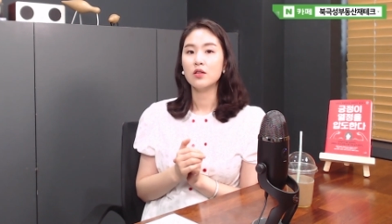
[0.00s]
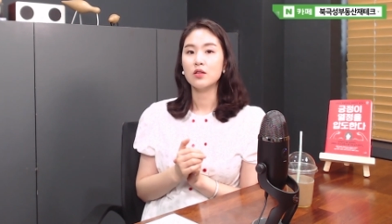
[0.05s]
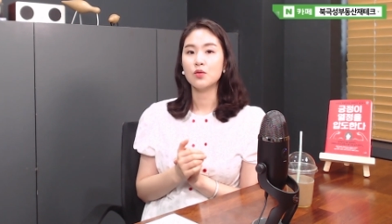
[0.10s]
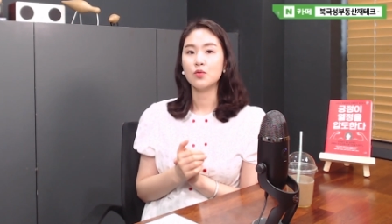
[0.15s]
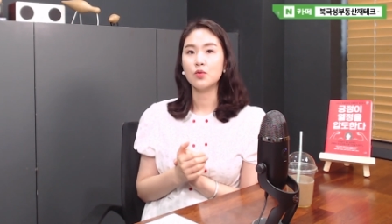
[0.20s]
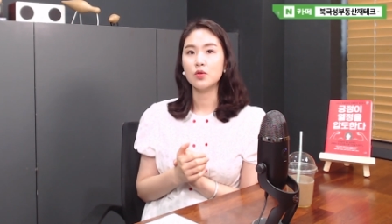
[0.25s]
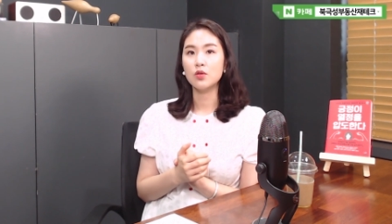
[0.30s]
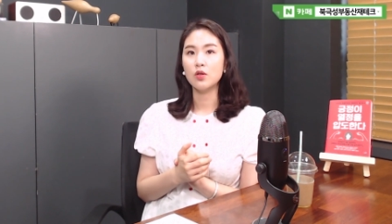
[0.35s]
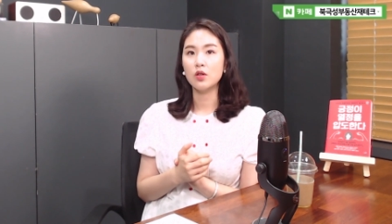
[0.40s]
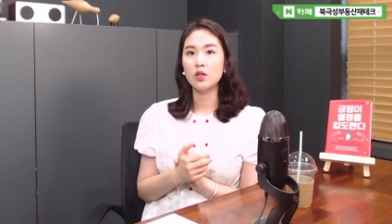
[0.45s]

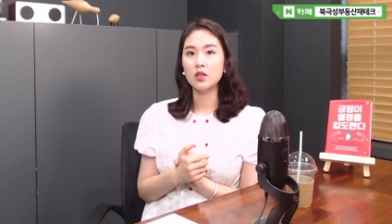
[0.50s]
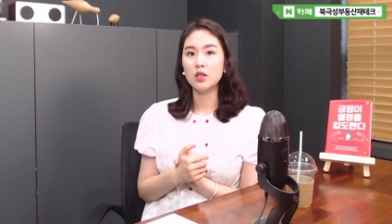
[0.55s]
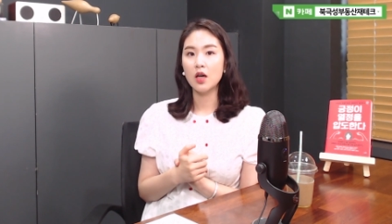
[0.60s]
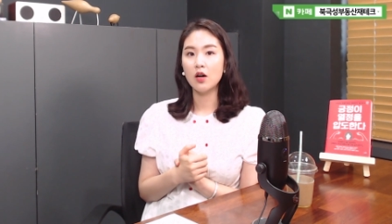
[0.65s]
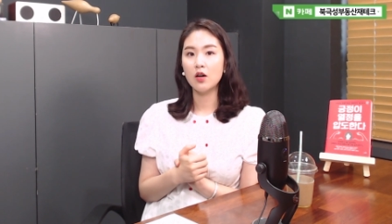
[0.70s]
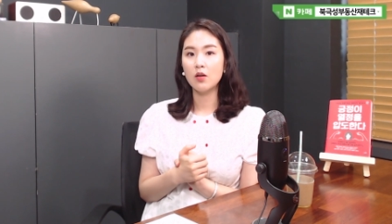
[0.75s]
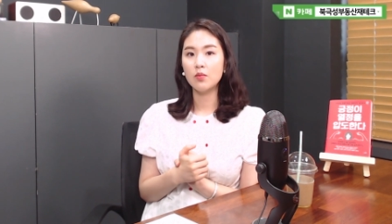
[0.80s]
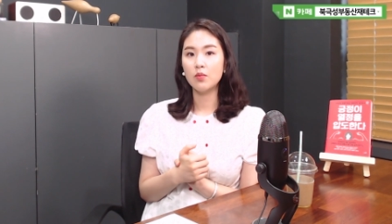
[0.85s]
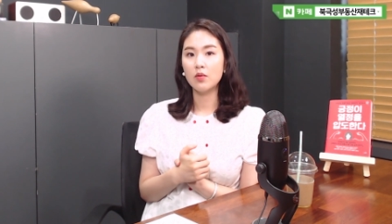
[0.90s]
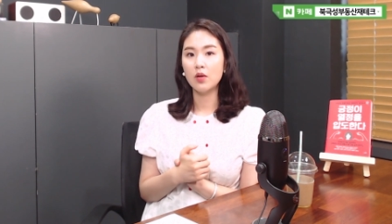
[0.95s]
고시원
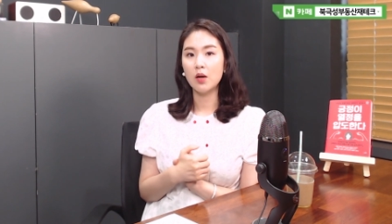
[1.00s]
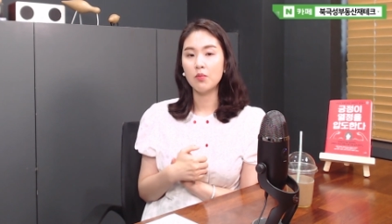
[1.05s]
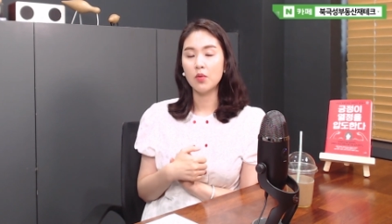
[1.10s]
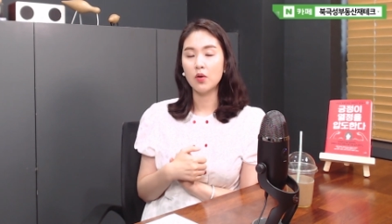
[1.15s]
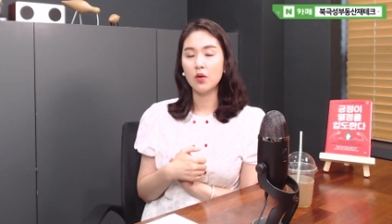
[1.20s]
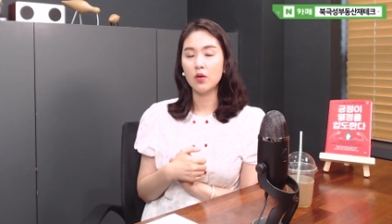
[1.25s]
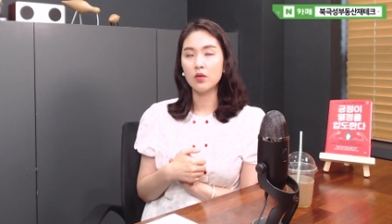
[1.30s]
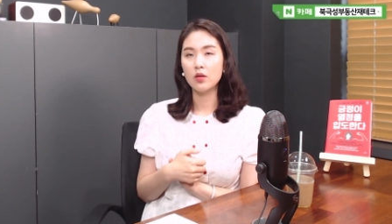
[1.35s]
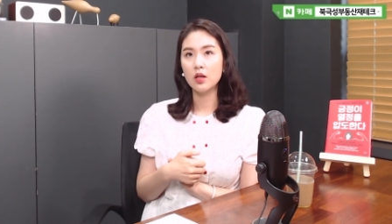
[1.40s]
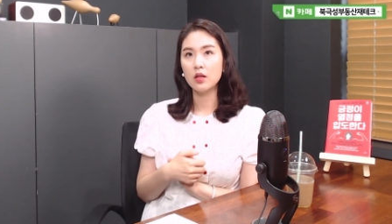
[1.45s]
창업을
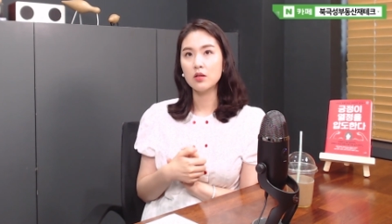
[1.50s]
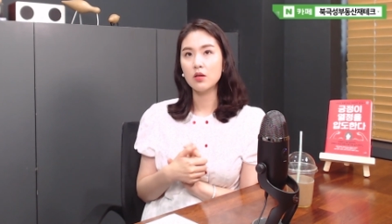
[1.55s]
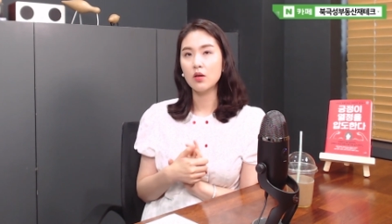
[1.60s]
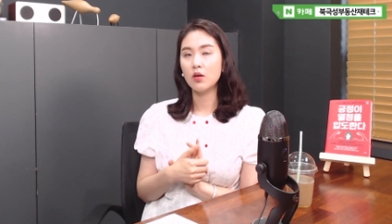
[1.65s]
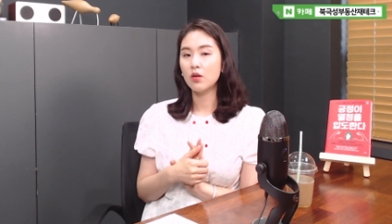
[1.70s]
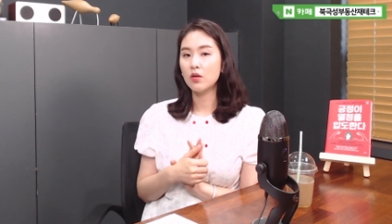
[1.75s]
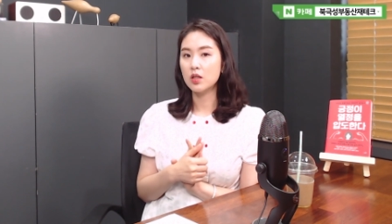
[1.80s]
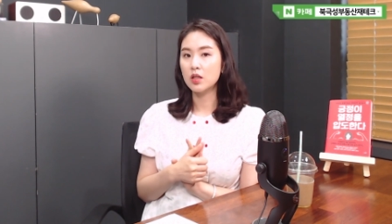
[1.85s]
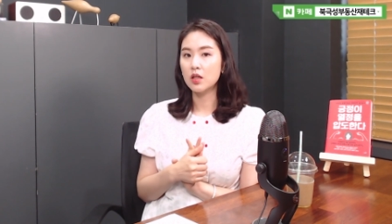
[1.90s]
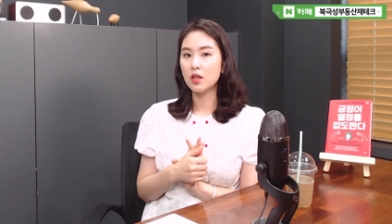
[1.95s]
한번
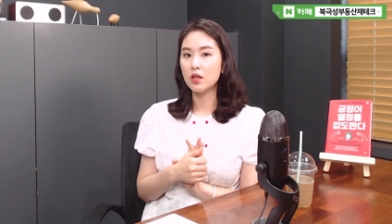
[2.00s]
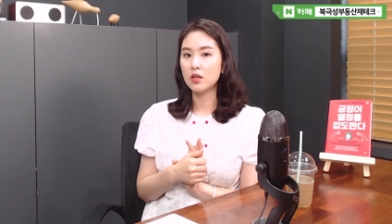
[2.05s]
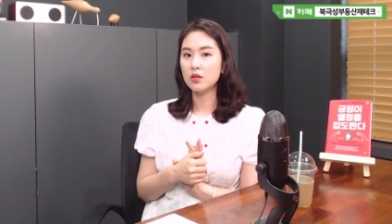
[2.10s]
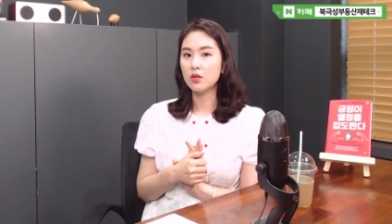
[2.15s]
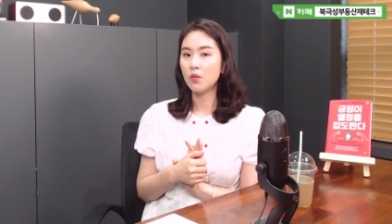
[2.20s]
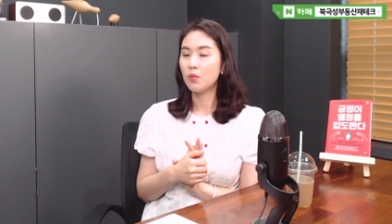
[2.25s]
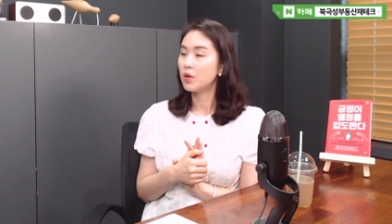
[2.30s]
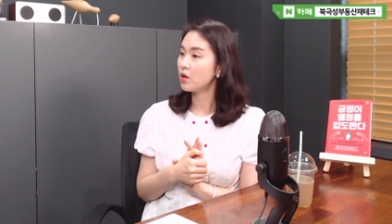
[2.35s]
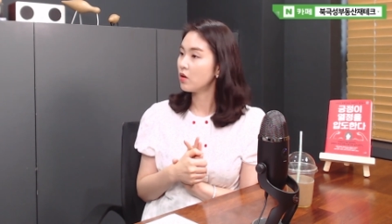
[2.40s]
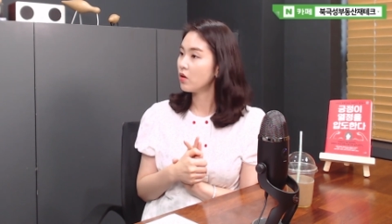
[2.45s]
해서 이게
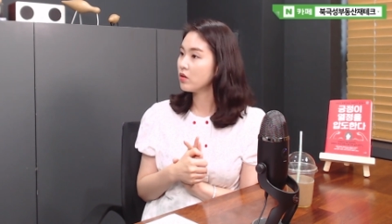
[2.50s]
정말